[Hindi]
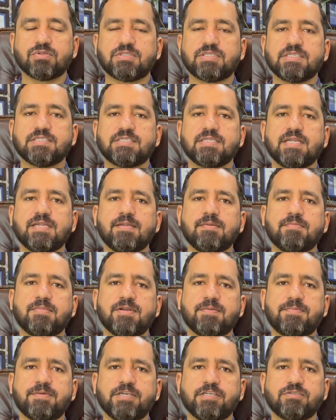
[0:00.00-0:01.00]
तीसरे
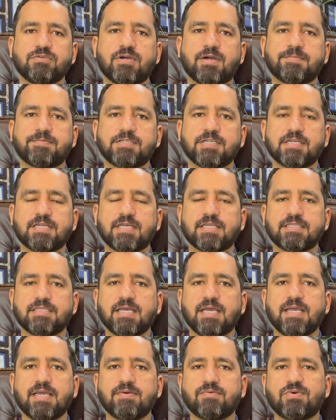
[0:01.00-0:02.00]
नंबर पे जो ऑप्शन
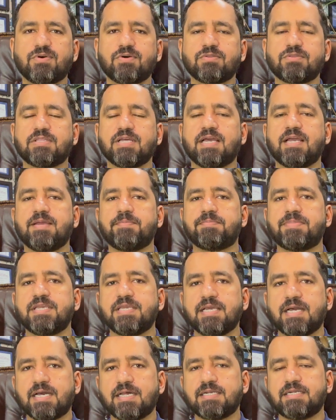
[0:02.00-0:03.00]
आता है वो होता है
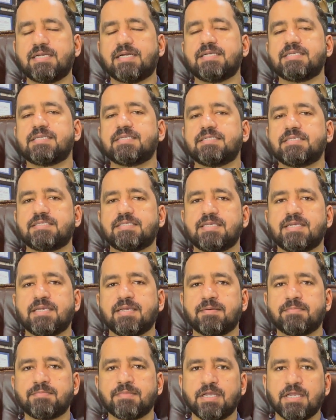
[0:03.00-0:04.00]
पीआर का या जिसे
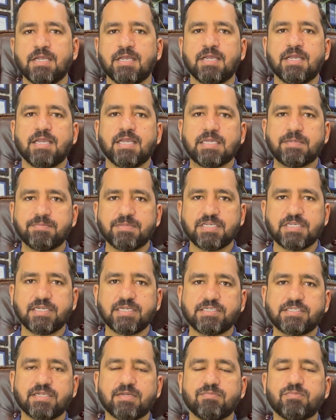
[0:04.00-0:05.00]
हम
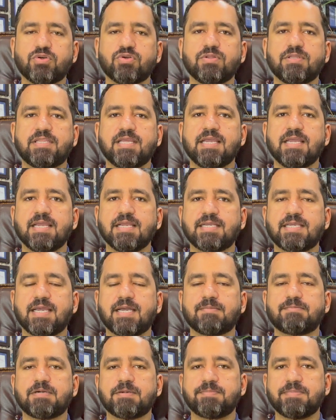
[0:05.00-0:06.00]
इमिग्रेशन बोलते हैं कि
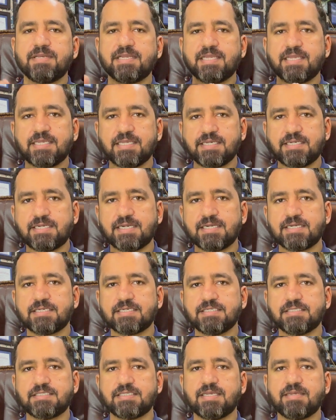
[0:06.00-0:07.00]
आप अपनी ही
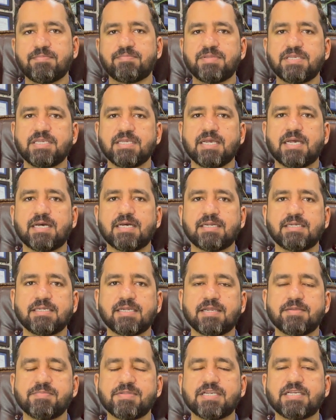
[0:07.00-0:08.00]
कंट्री से पीआर
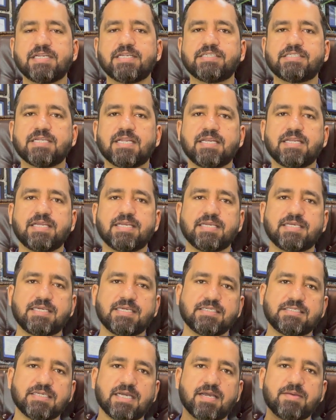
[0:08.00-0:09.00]
या इमिग्रेशन
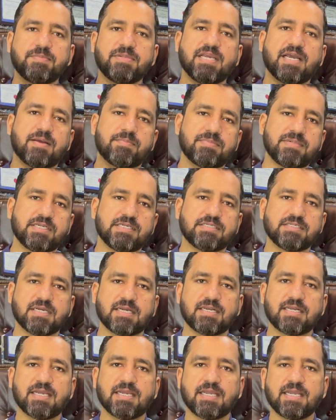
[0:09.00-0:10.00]
लेके जहाँ भी आपने
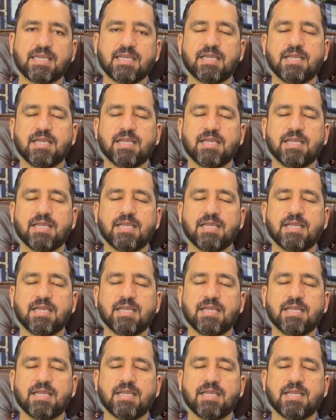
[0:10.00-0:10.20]
जाना है